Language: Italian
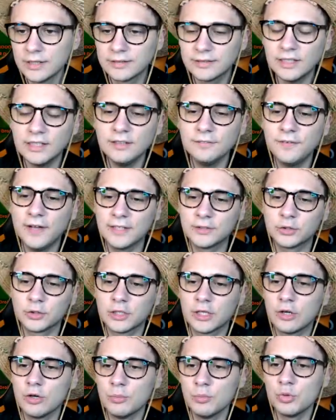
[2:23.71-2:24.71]
Sta di fatto
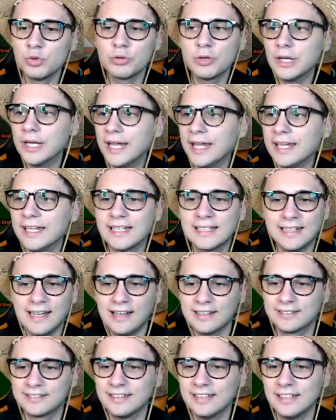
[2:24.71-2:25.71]
che comunque in
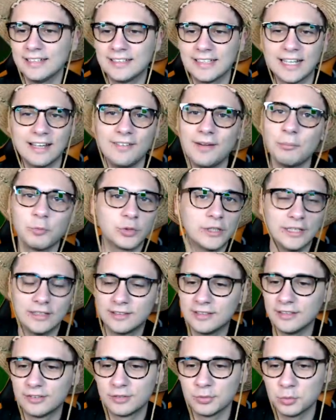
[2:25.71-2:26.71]
classe litigavamo
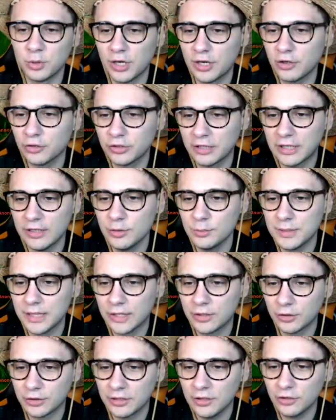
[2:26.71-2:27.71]
tantissimo, una cosa che io mi
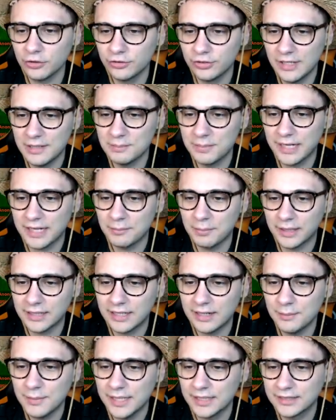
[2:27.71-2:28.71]
ricorderò sempre è che
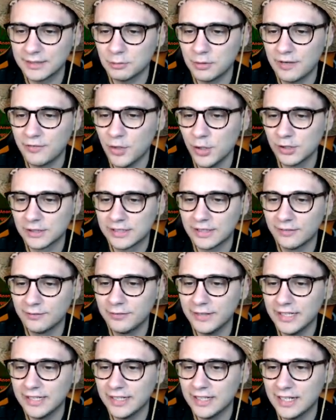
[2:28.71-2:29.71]
praticamente una volta
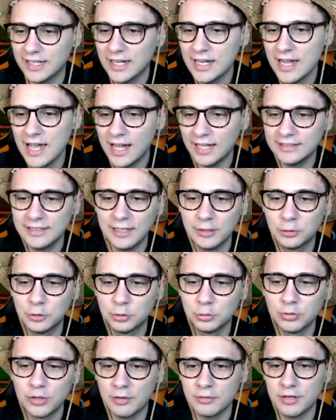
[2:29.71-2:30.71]
venne
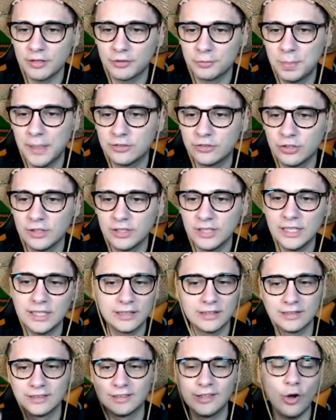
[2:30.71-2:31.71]
addirittura una specie di
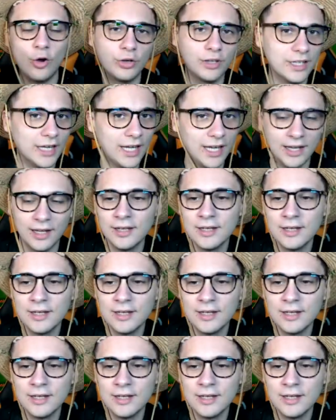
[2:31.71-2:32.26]
donna